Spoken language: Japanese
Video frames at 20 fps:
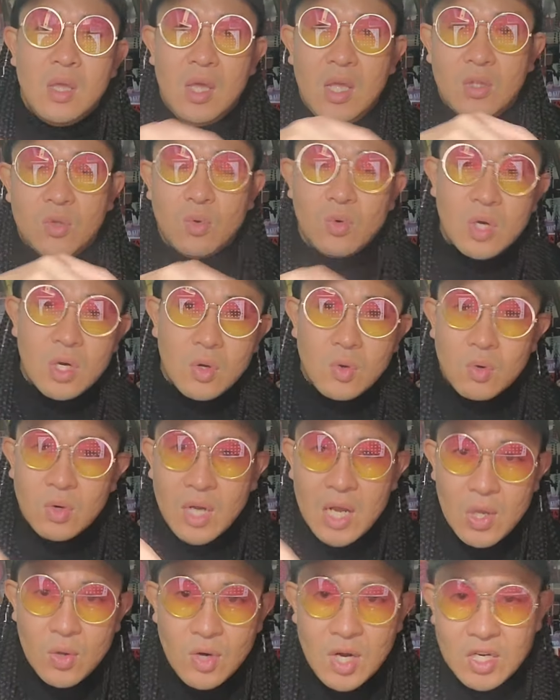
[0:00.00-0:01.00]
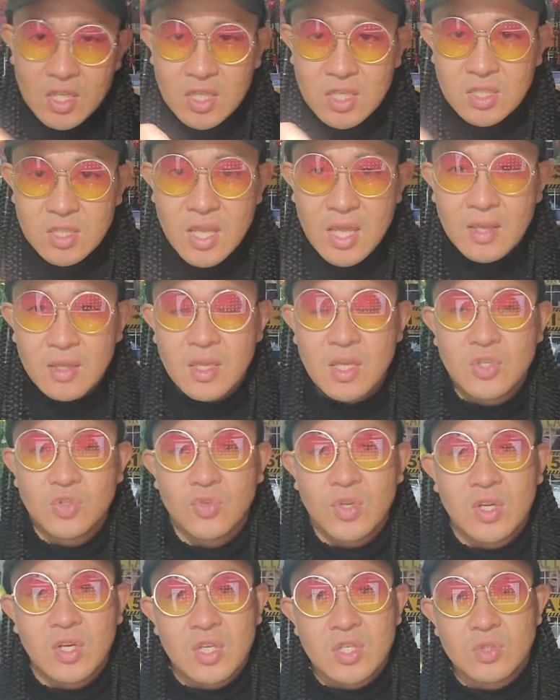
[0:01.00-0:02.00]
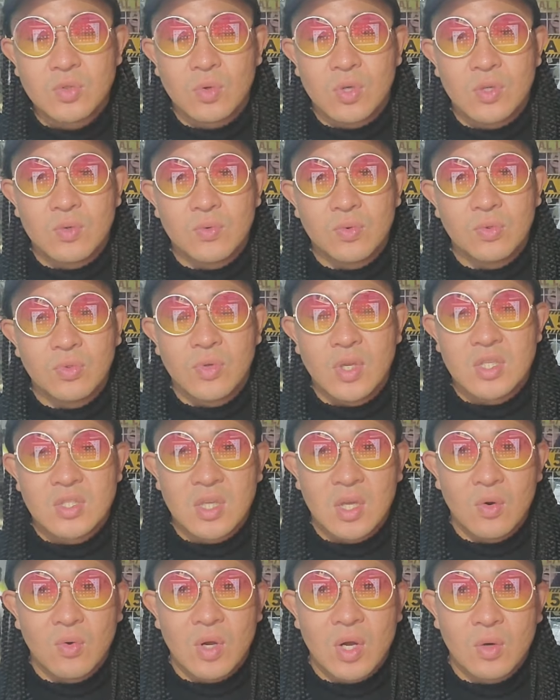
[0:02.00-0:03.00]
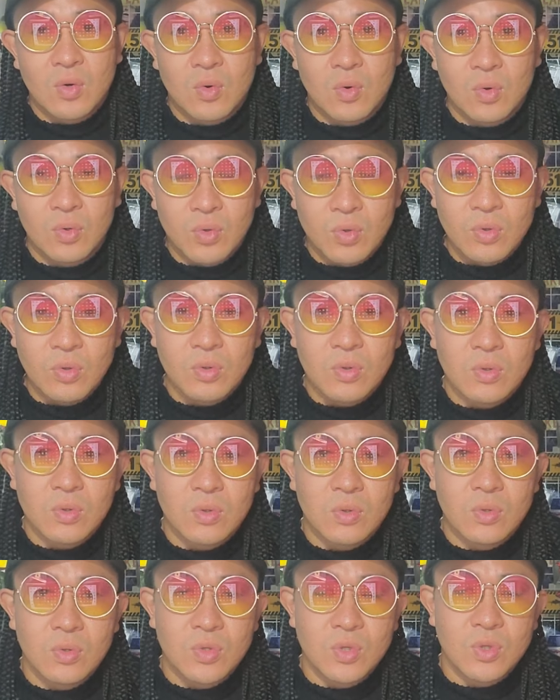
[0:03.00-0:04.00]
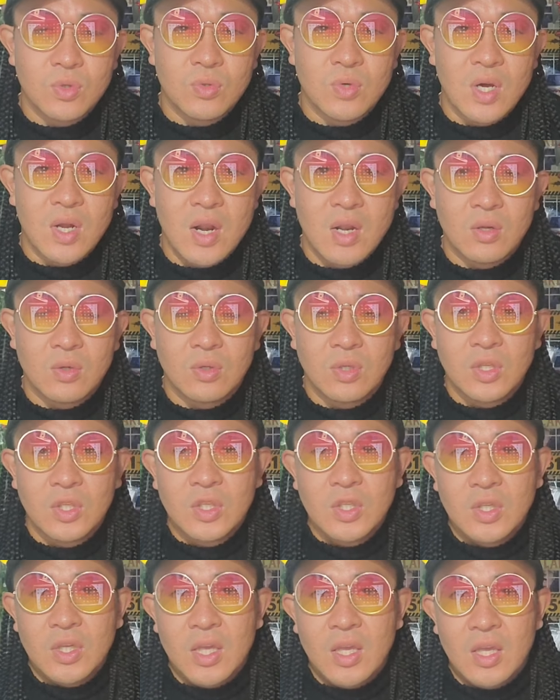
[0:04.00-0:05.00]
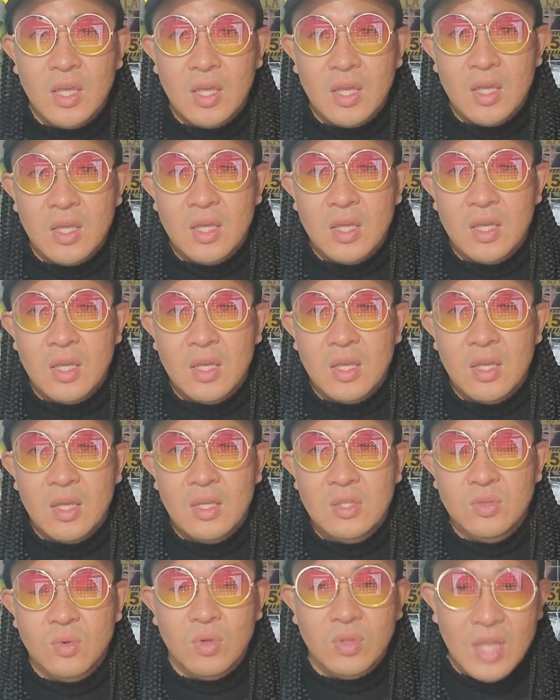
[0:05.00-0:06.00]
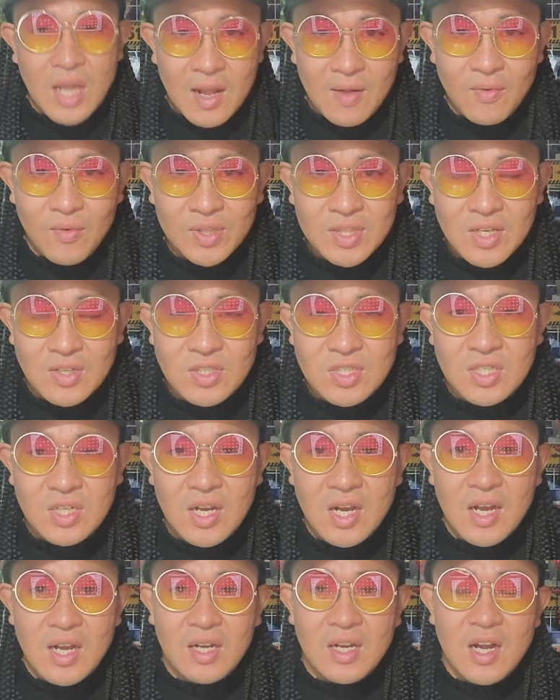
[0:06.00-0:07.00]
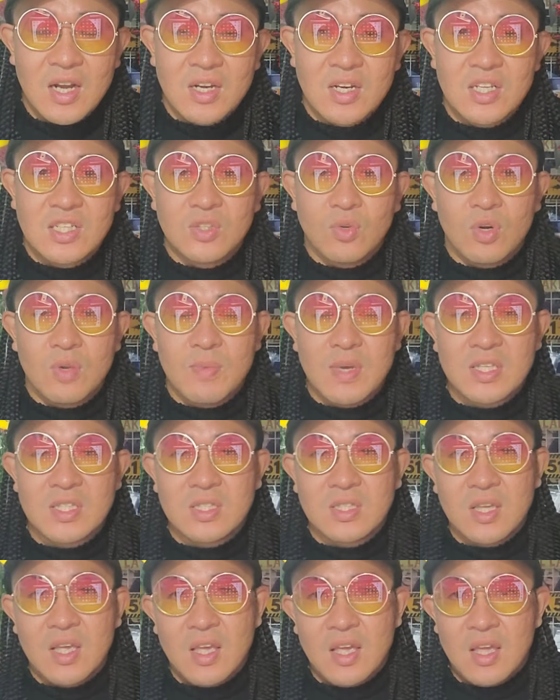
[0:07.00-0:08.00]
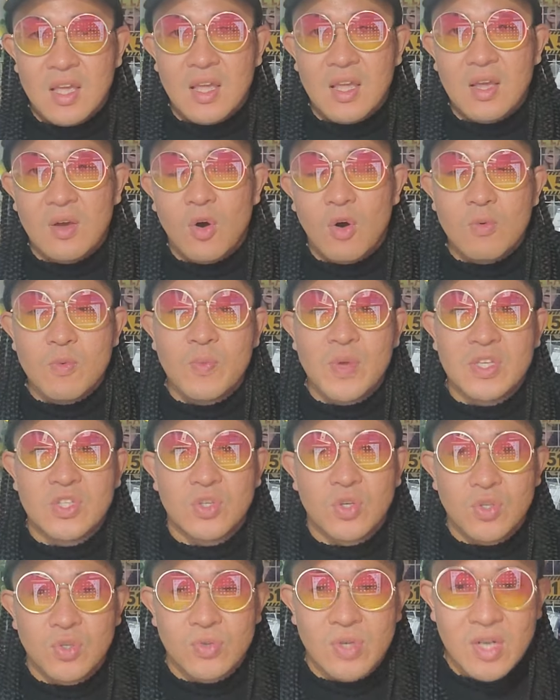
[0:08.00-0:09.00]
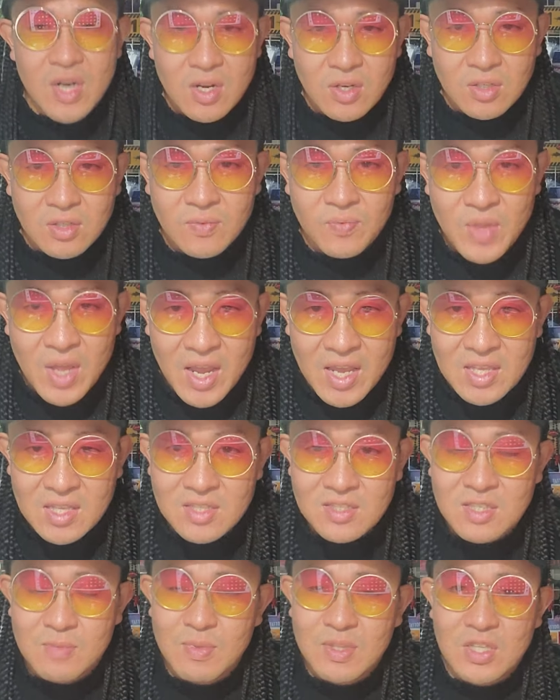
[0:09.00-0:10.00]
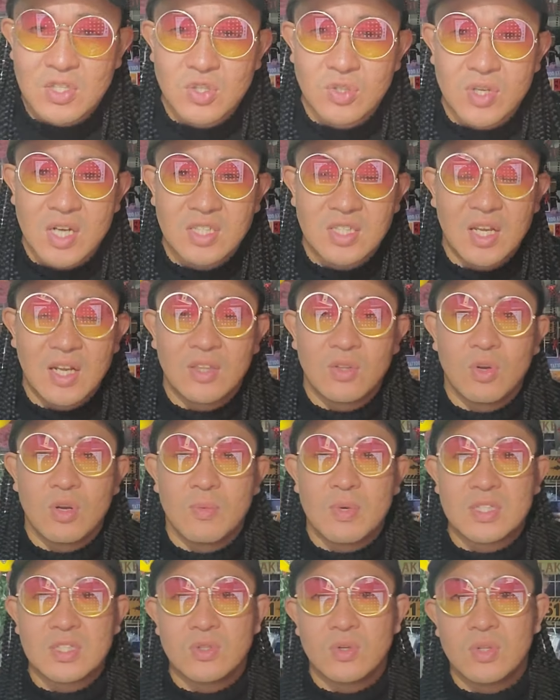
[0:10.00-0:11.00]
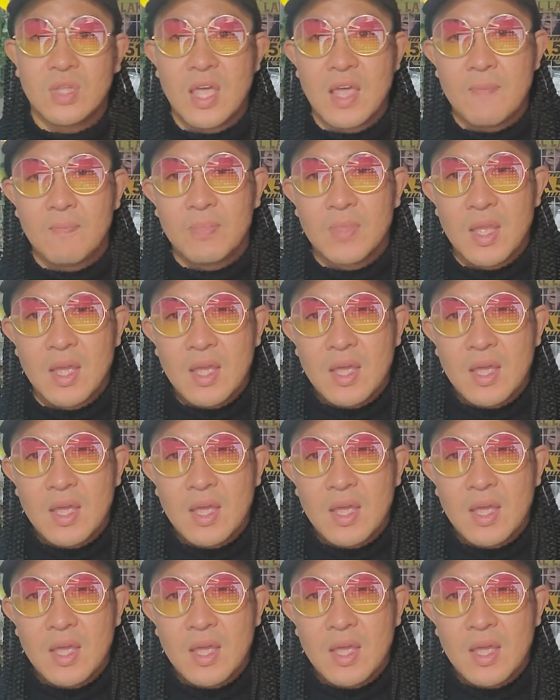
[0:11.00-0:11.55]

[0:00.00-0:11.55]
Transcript: えー、動画の概要欄にですね、SNS とインフルエンサーの学校の URL、えー、その他私が管理しております、えー、ホームページの URL、はい、すべて集約されておりますので、